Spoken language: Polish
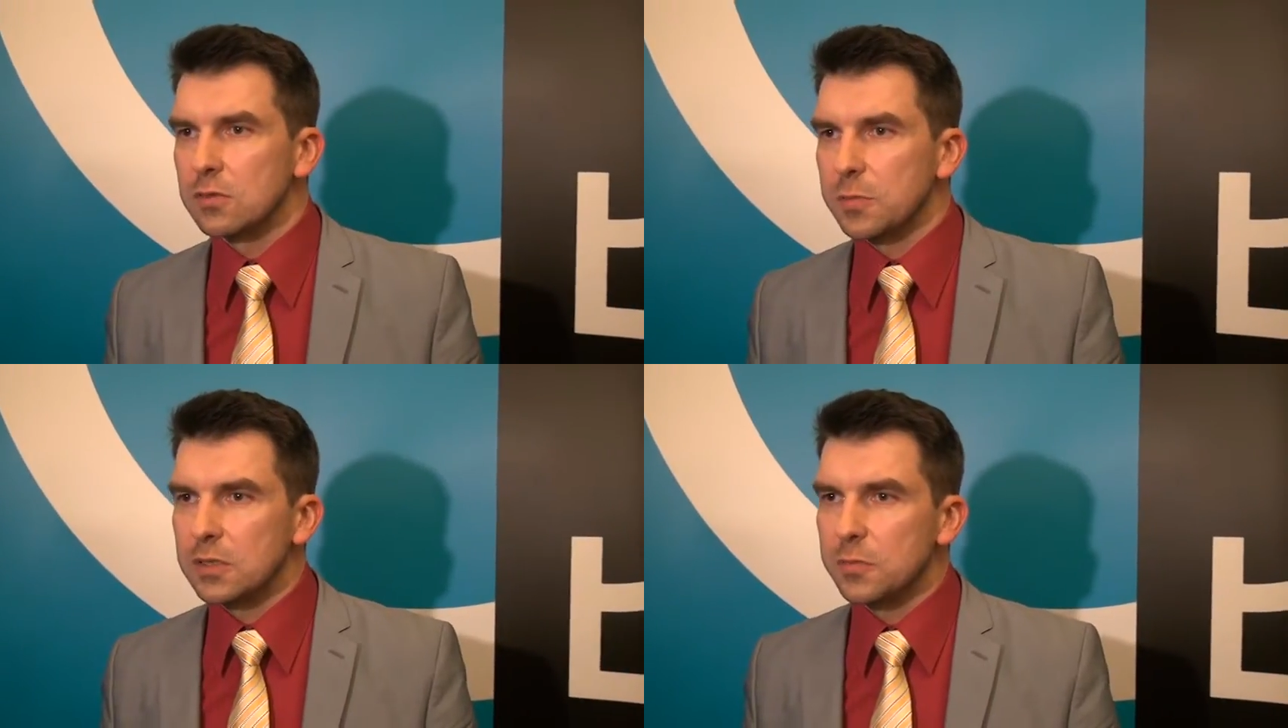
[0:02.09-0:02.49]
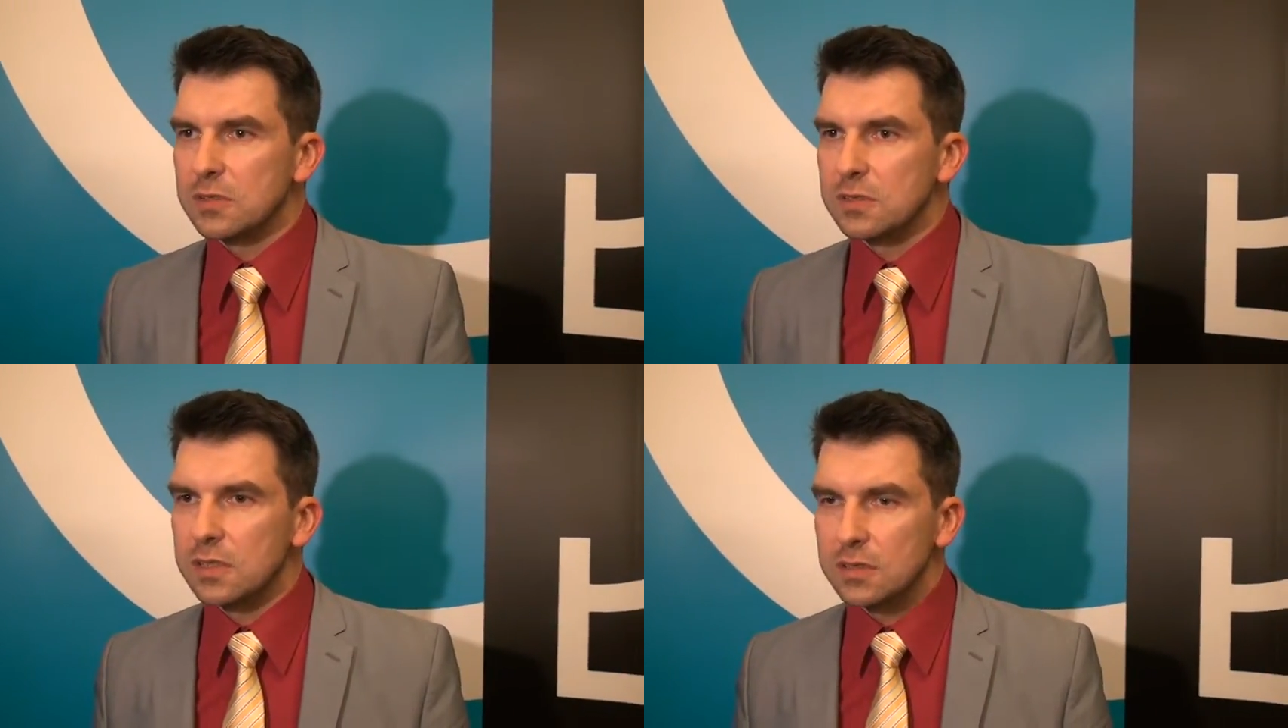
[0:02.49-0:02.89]
do Pani
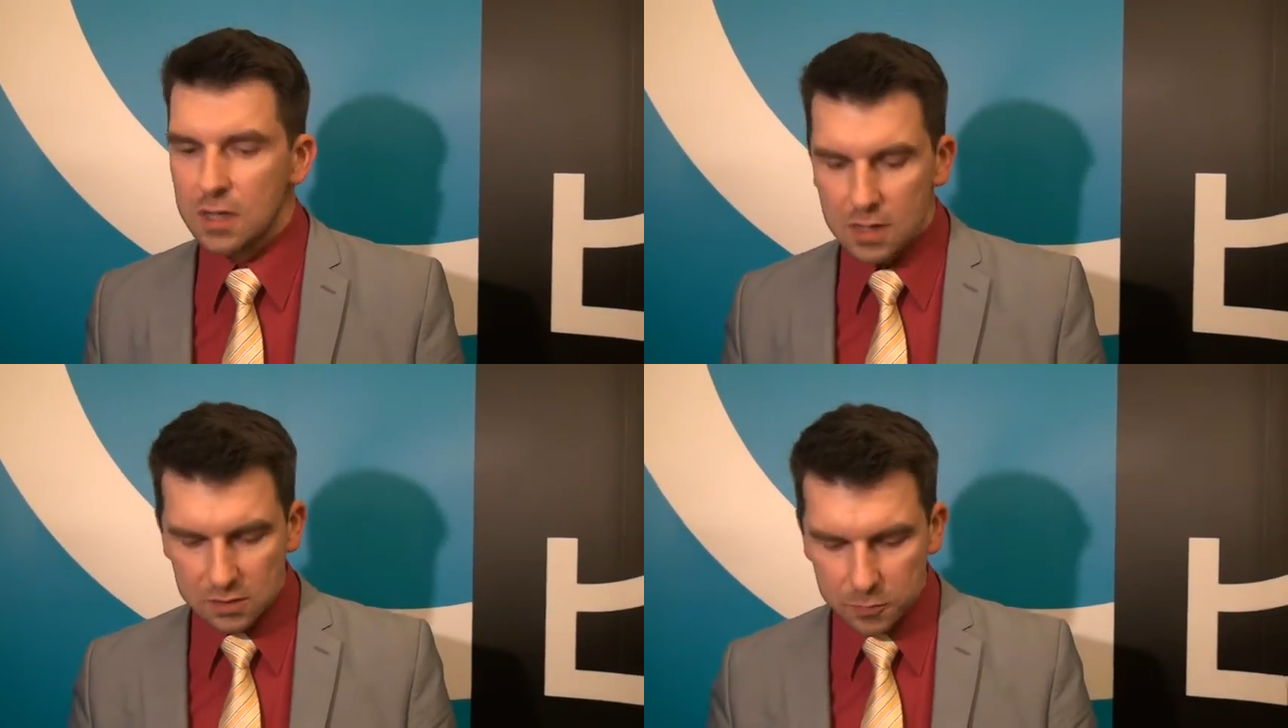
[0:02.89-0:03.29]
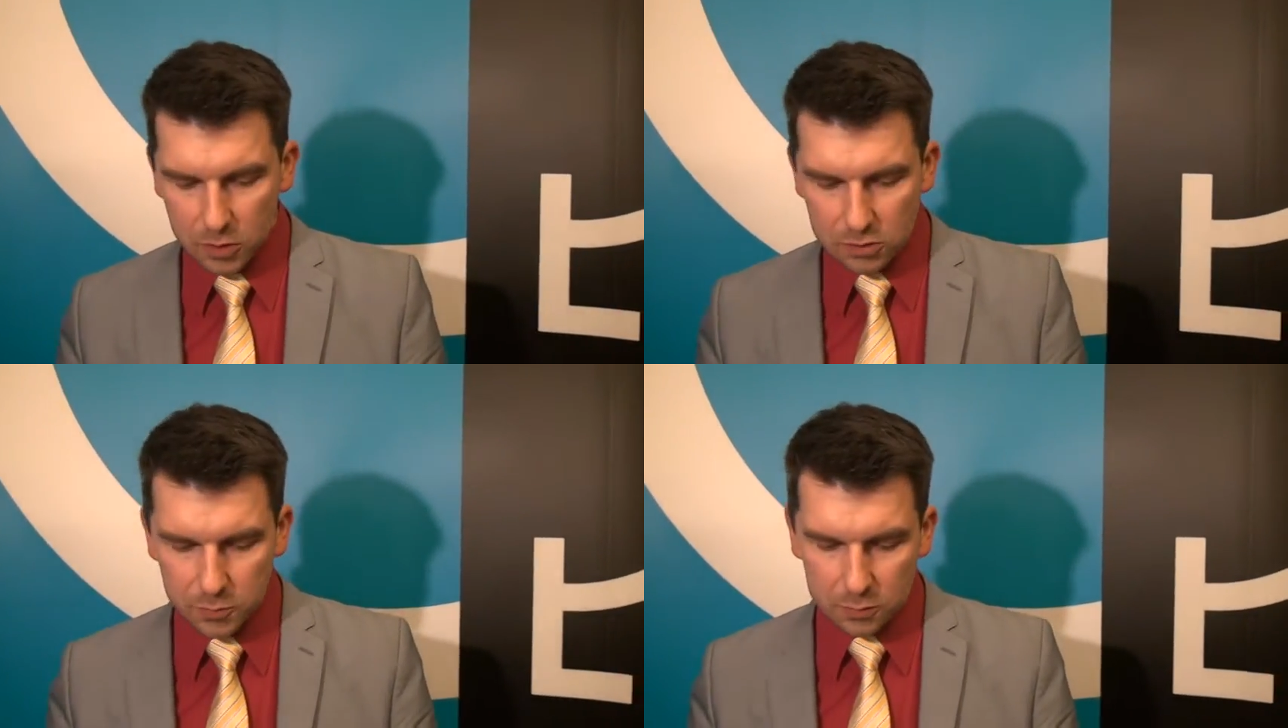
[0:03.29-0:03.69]
Prezydent z
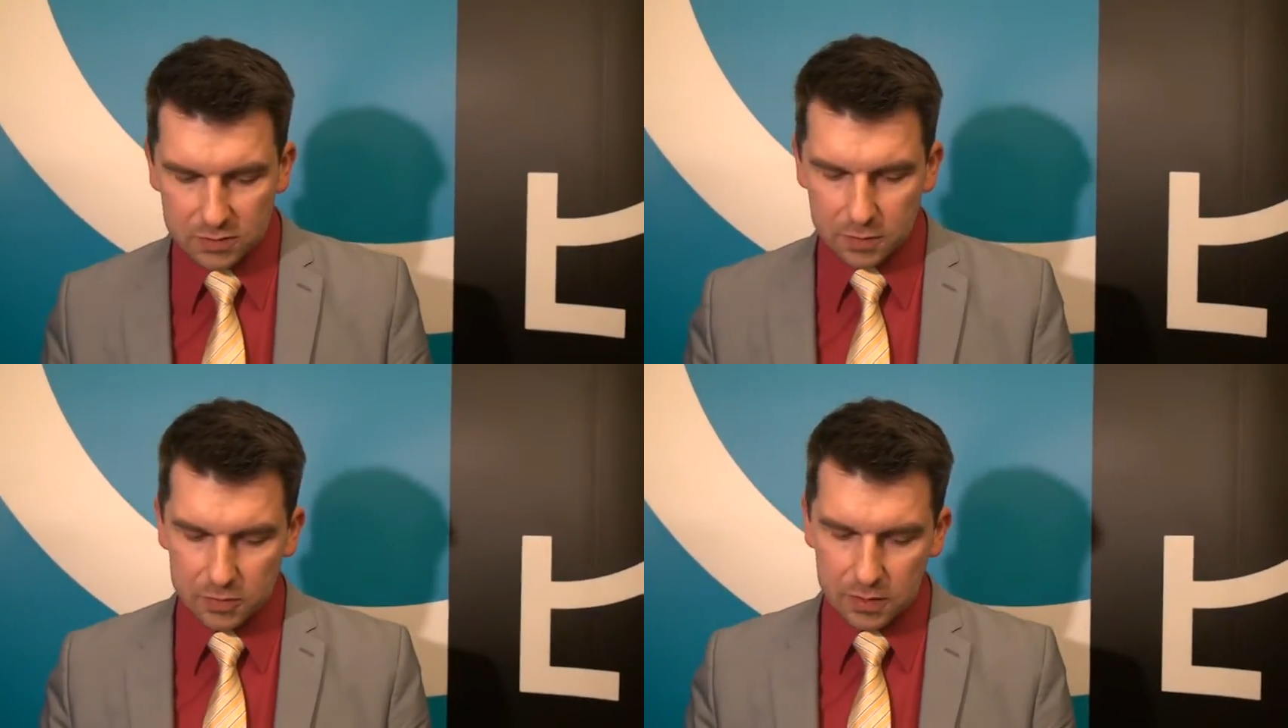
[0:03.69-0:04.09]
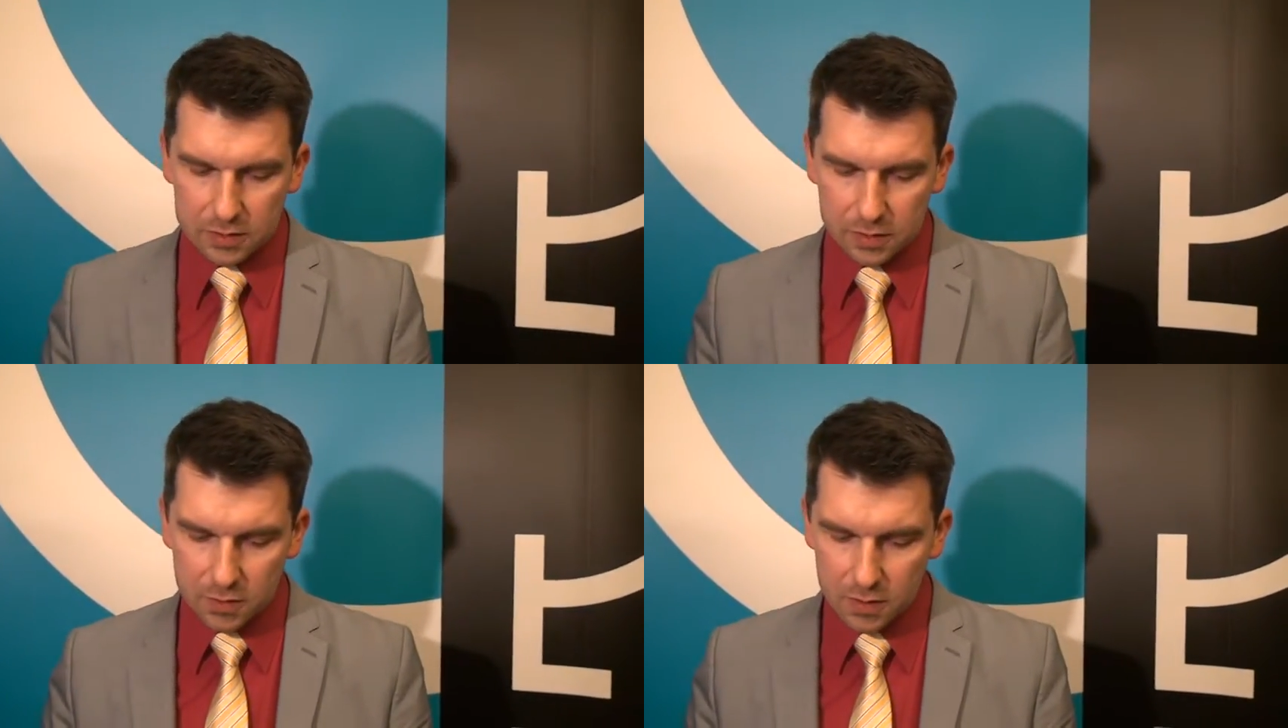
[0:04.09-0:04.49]
prośbą i z
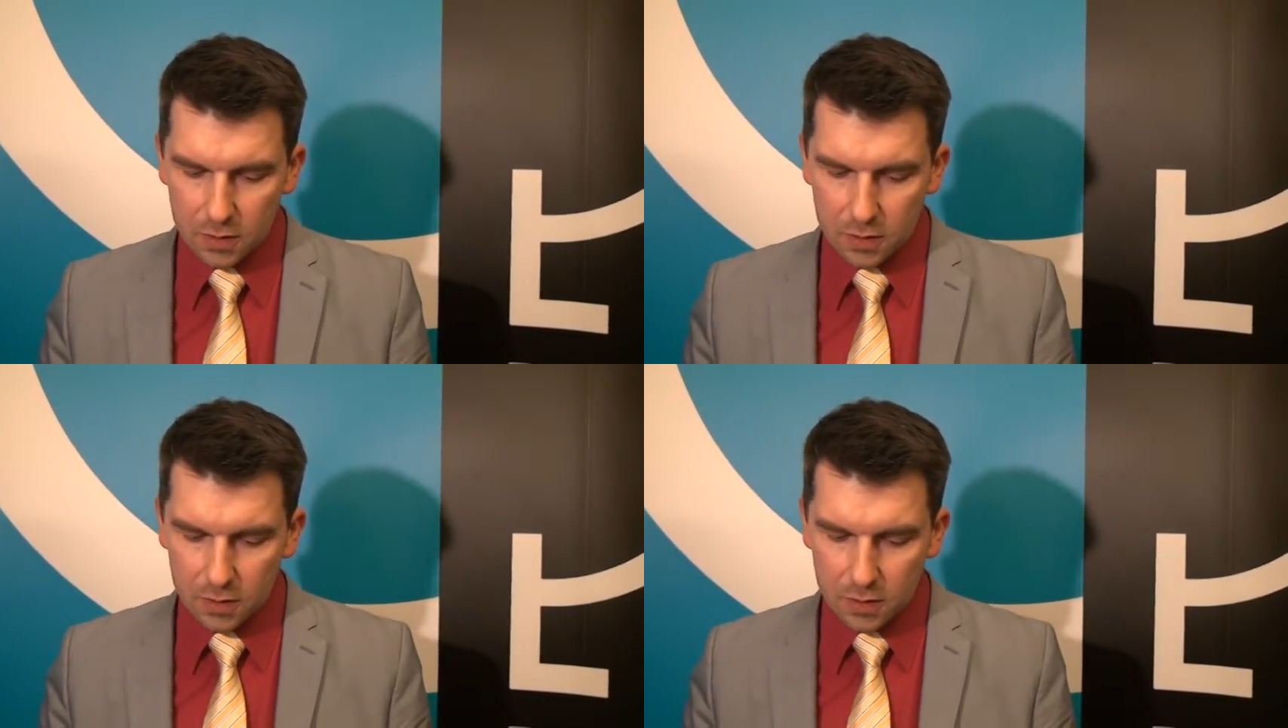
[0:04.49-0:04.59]
zapytaniem